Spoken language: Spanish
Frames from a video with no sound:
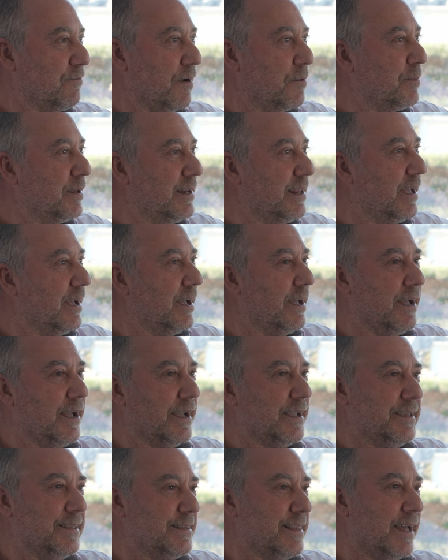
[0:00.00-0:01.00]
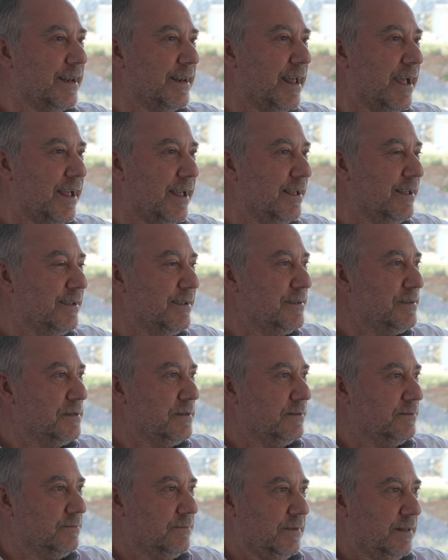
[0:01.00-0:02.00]
familia gitana
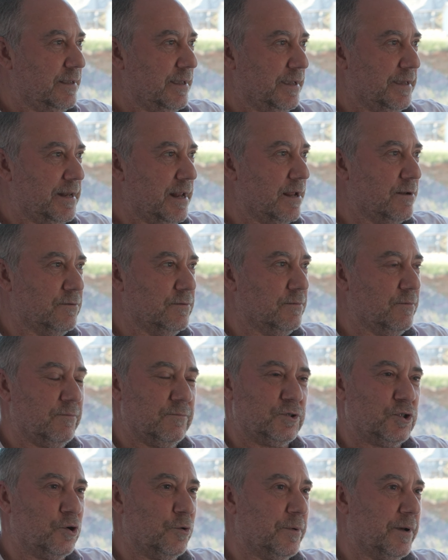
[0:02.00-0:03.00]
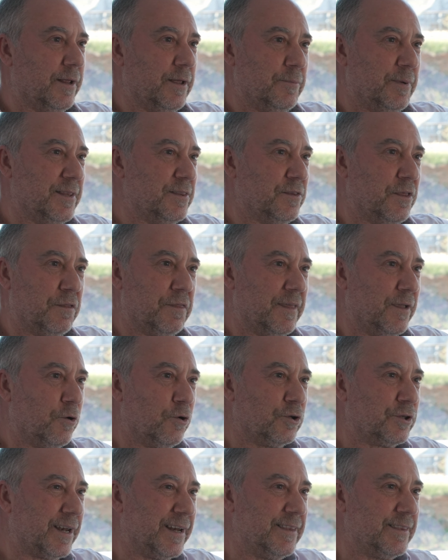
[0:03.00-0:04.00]
que eran sobre
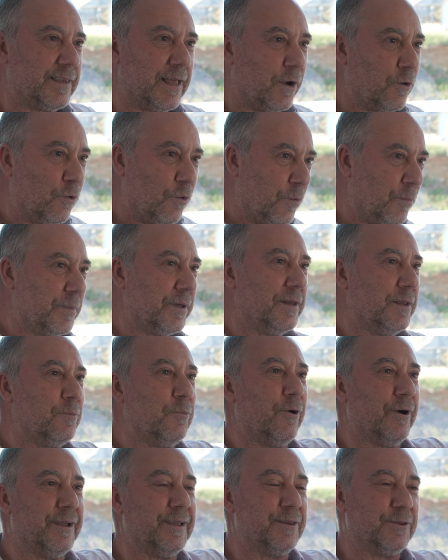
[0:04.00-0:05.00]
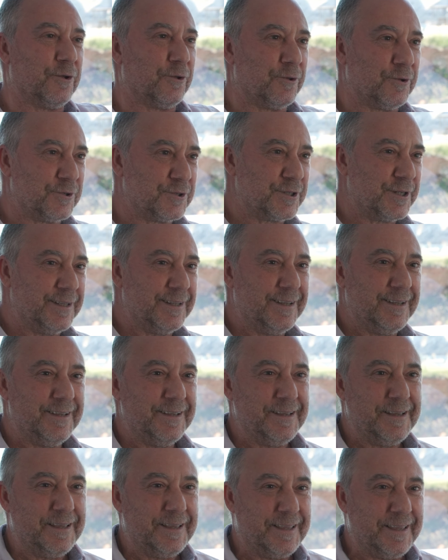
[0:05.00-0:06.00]
25 30 como mínimo ahí todos.
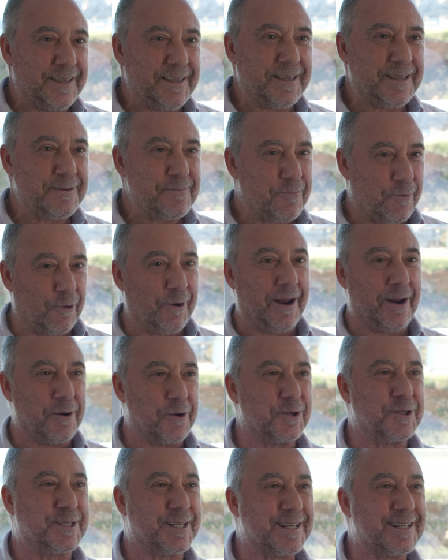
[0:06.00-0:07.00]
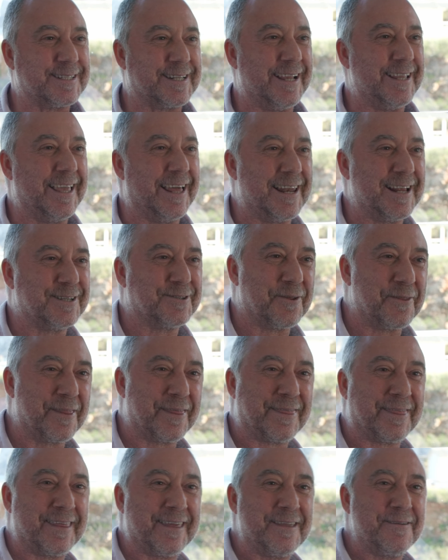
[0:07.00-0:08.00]
Y por las noches, allá a las
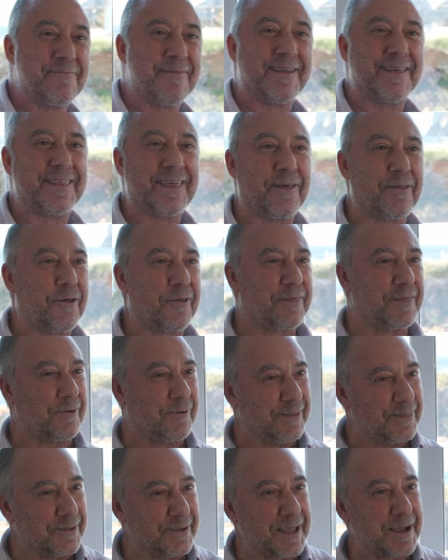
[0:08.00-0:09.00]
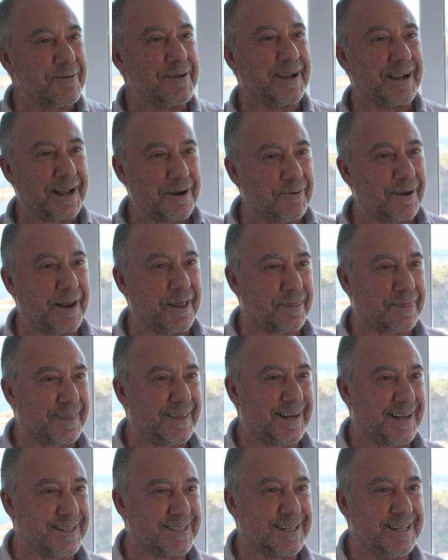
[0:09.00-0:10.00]
11 y media, 12, cuando ya había acabado las
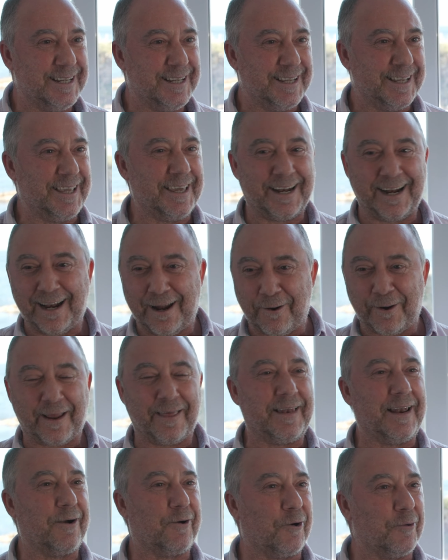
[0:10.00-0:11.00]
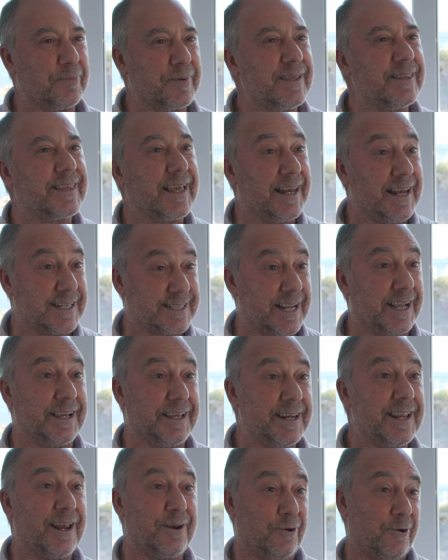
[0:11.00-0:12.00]
cenas y era la hora de la copita y la
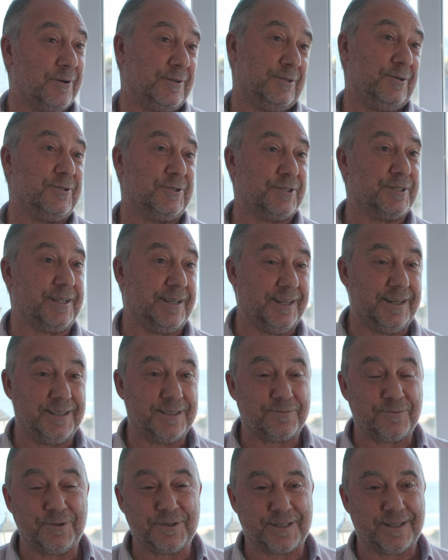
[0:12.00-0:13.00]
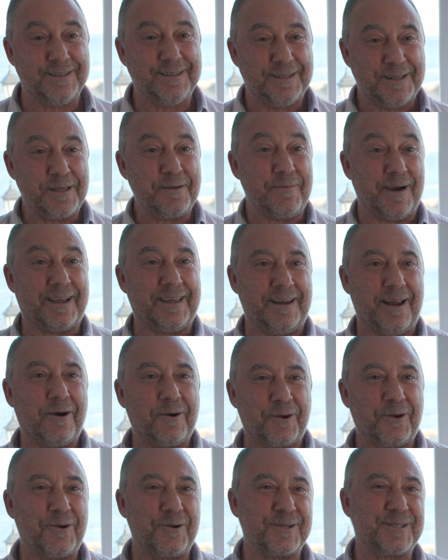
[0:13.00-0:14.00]
sangría, los, guiris, pues
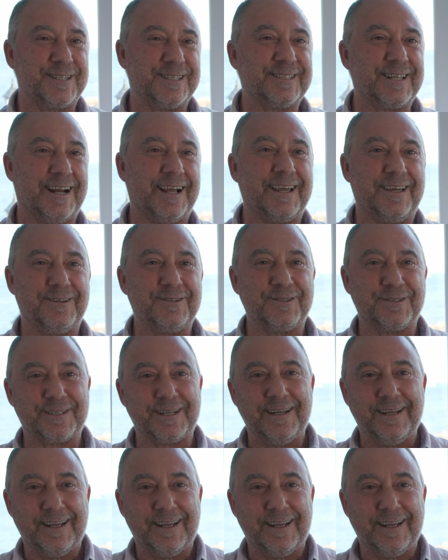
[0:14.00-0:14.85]
imaginaos, ¿no? los extranjeros,